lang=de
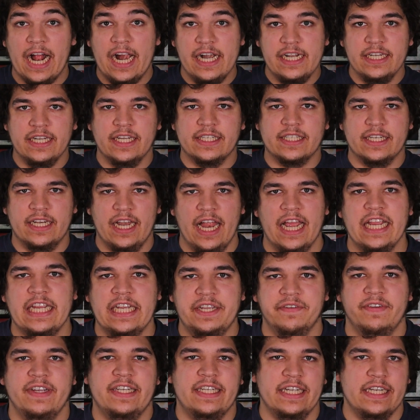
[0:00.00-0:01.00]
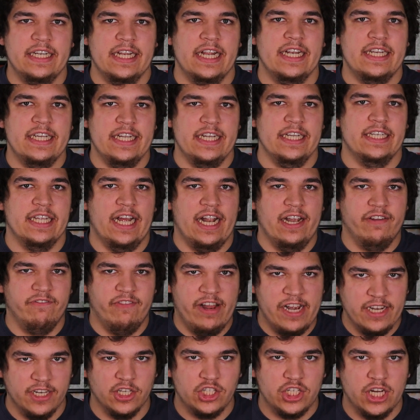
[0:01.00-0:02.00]
halten das Gleichgewicht in der digitalen
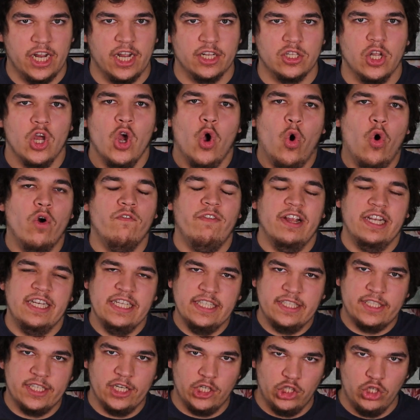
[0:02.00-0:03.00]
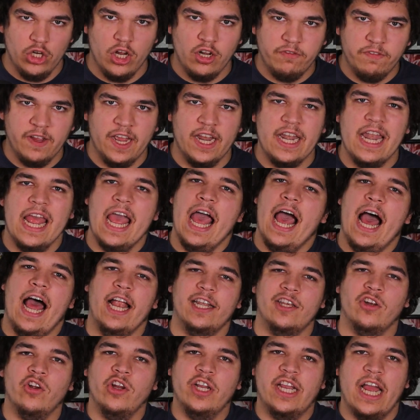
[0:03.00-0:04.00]
Welt in Schacht und wenn diese zerstört werden,
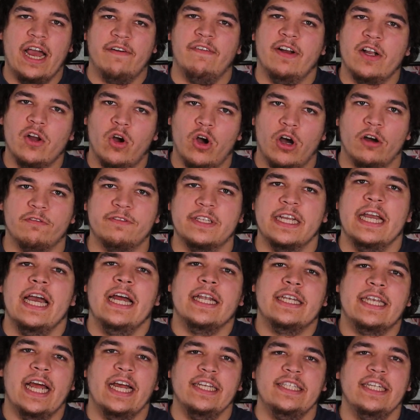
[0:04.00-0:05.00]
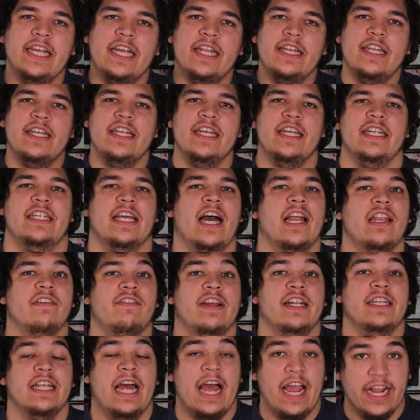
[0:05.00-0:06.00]
hatte Oikawa gehofft, dass er in die digitale
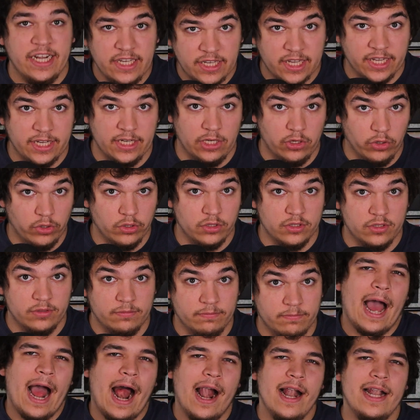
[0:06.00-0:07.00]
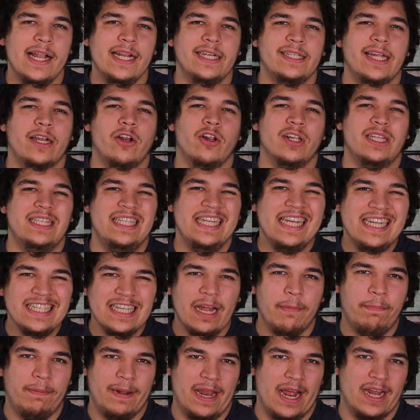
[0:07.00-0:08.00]
Welt eindringen könnte. Allerdings hat auch
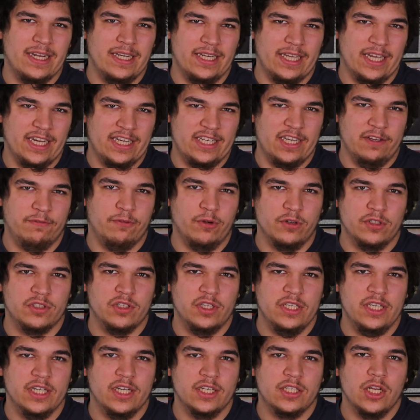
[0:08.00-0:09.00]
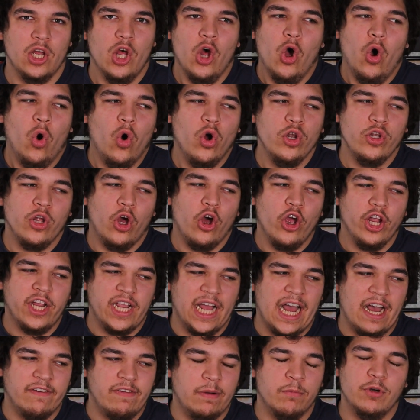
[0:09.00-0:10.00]
dieser Plan nicht richtig funktioniert und
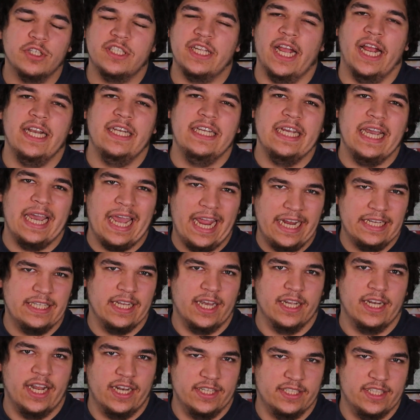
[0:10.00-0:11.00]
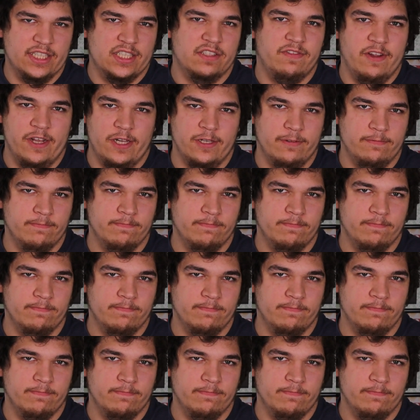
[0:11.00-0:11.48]
Oikawa musste einen direkteren Ansatz wählen.